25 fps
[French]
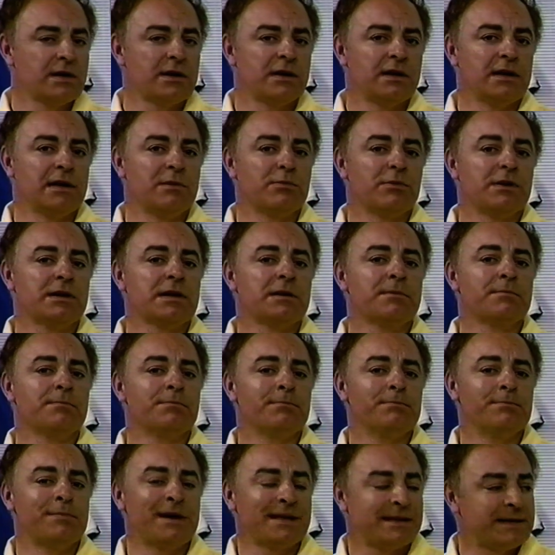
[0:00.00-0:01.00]
les moyens
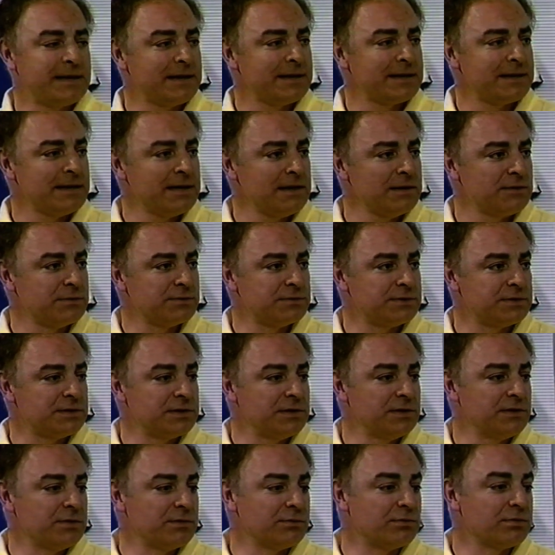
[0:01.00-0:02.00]
matériels
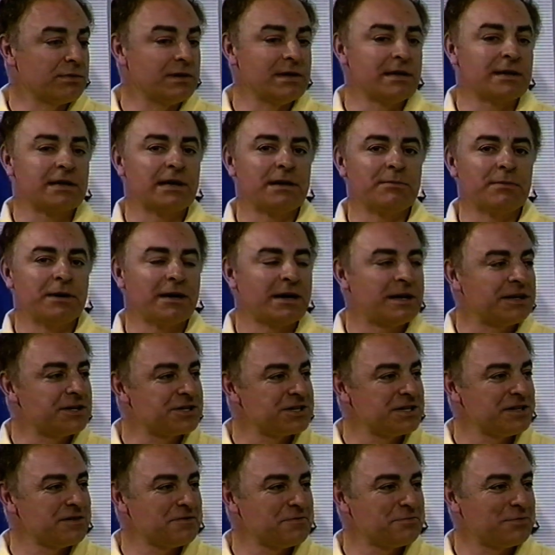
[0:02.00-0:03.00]
aussi, toutes les caméras à
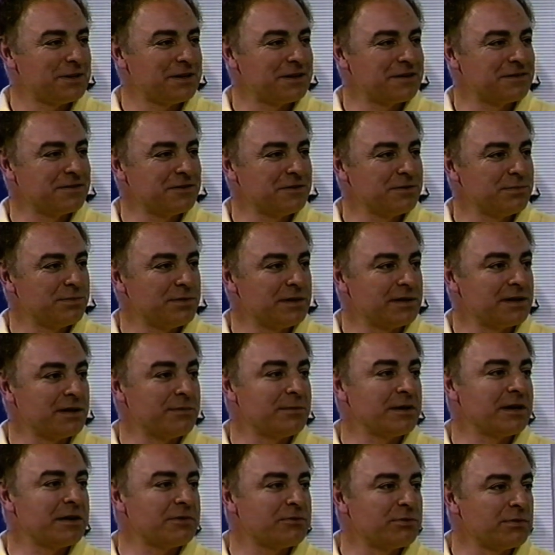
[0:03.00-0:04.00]
chef par exemple, les
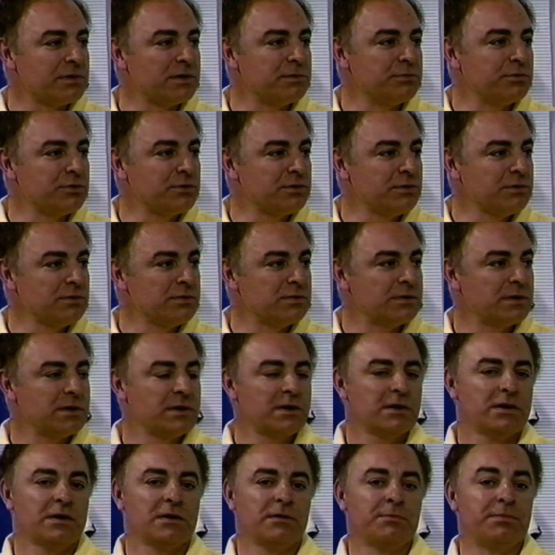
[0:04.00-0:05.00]
caméras sur les motos.
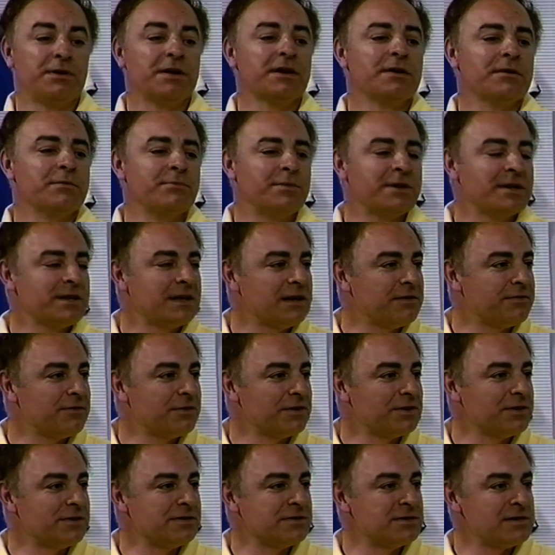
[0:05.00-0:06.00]
Bien,
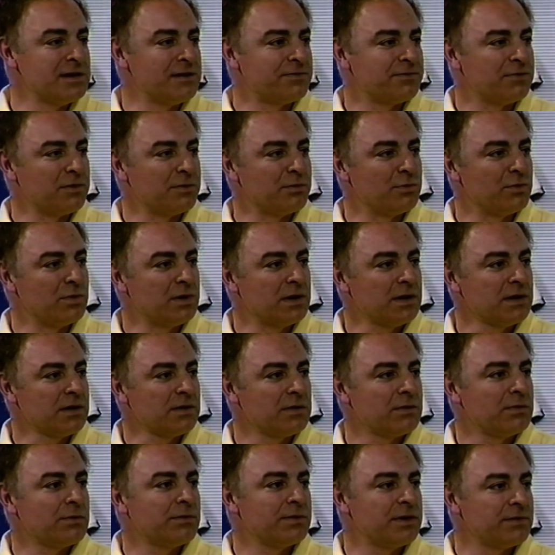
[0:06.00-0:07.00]
avant la Formule
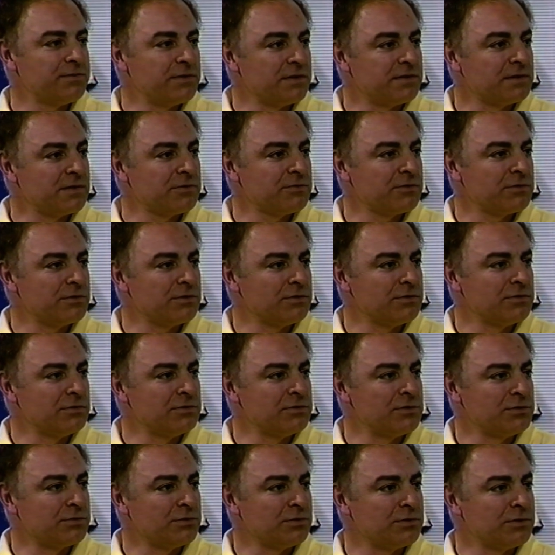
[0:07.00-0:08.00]
1, on a fait ça sur le,
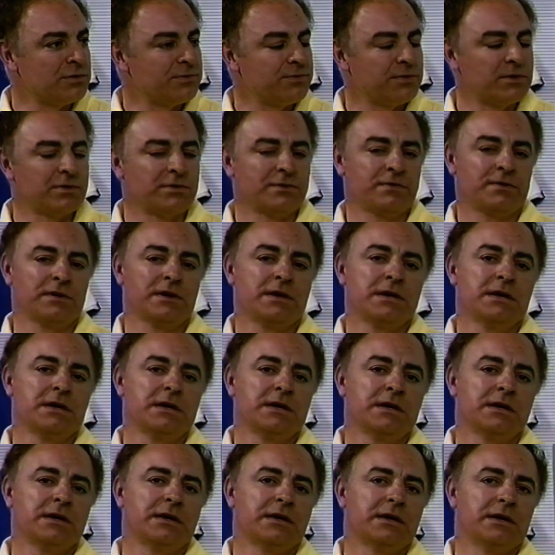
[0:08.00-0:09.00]
Tour de France.
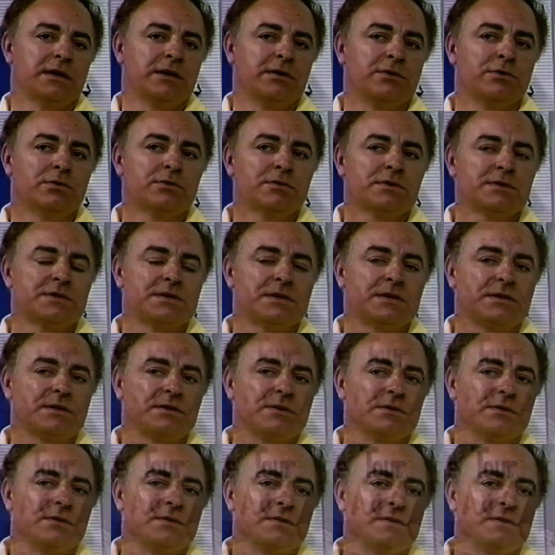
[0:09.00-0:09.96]
Et donc, euh,